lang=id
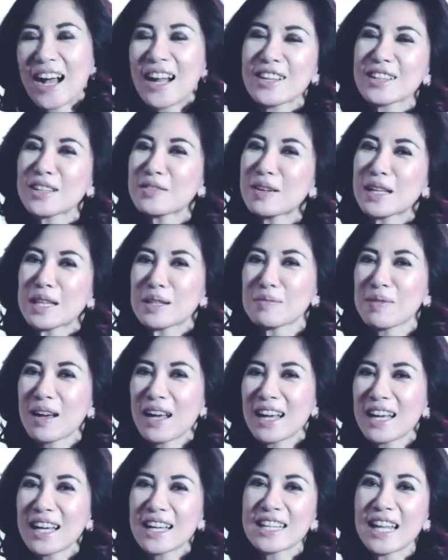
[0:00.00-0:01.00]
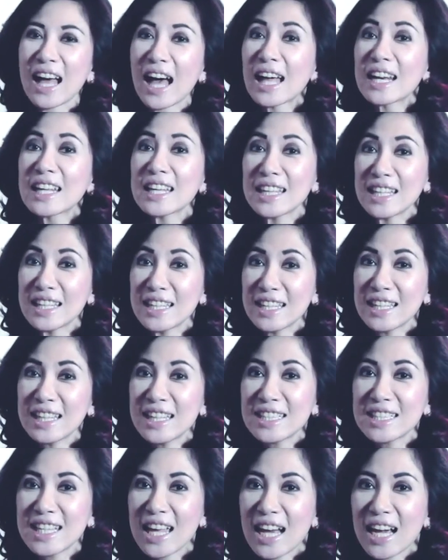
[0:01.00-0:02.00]
Halo teman-teman, hari
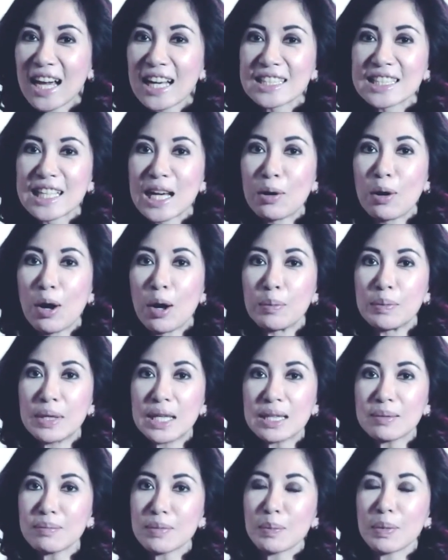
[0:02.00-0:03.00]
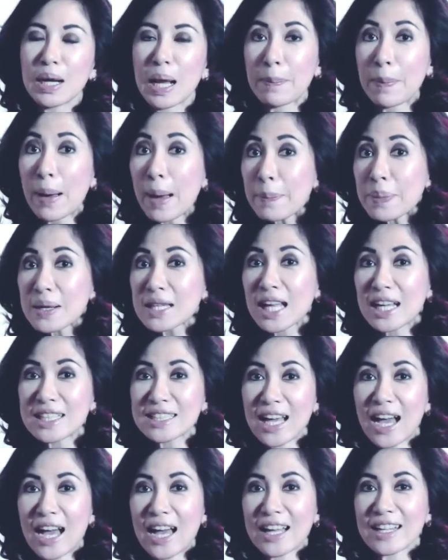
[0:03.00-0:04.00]
ini saya akan jawabin beberapa
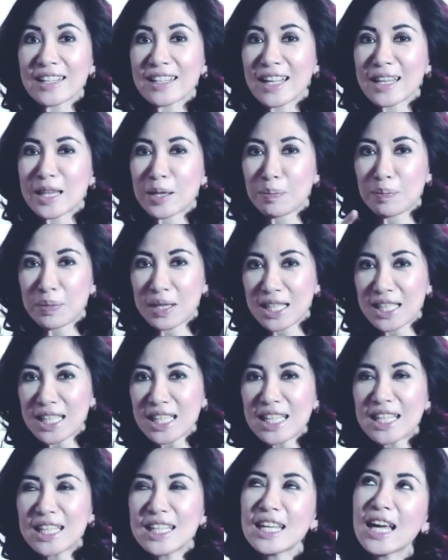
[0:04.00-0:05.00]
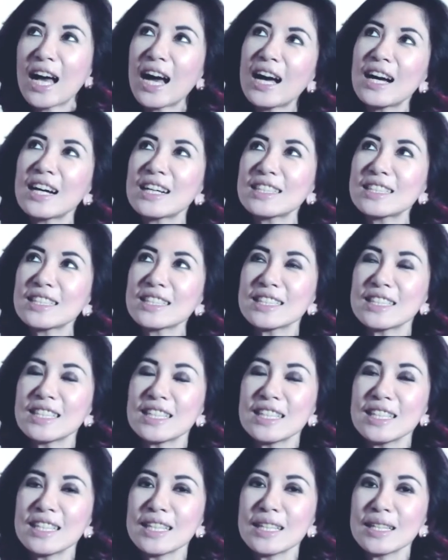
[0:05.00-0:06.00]
pertanyaan yang terpilih yang
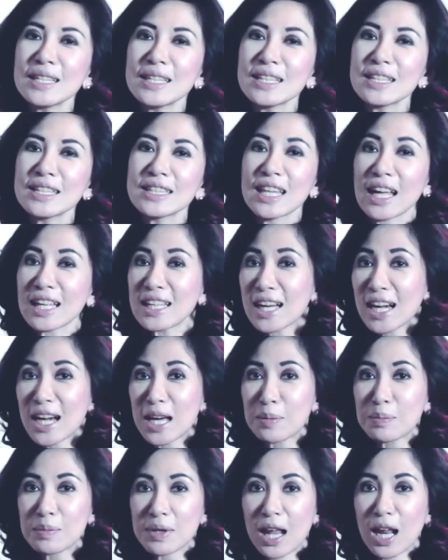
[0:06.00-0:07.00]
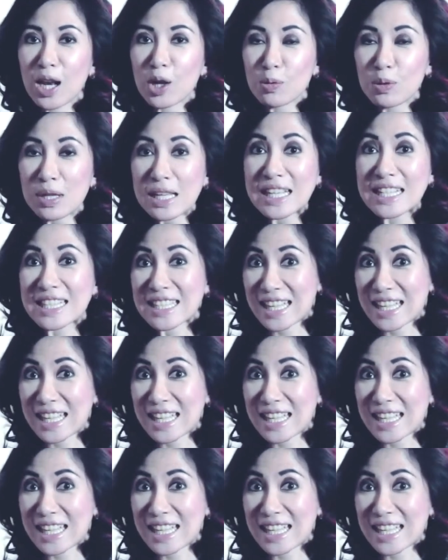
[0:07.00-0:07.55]
ditanyakan melalui